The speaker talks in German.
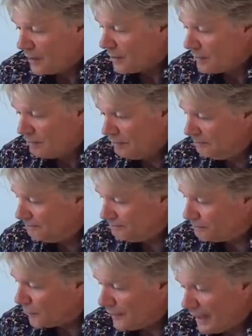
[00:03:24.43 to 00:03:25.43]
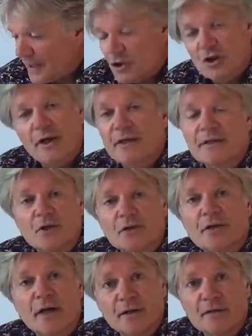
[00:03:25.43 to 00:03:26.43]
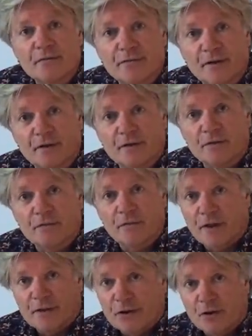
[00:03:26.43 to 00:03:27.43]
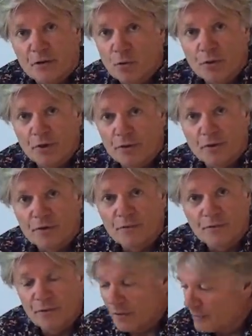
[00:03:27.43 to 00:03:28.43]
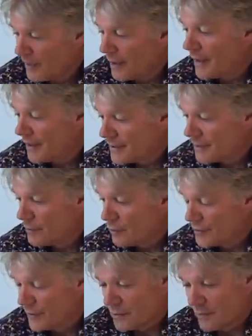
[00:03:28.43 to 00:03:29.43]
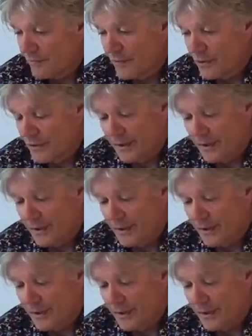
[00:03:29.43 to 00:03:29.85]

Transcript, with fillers: Ähm, vielleicht steigert es ja einen Trainingseffekt, weil die Lunge irgendwie mehr leisten muss in so einem Fall.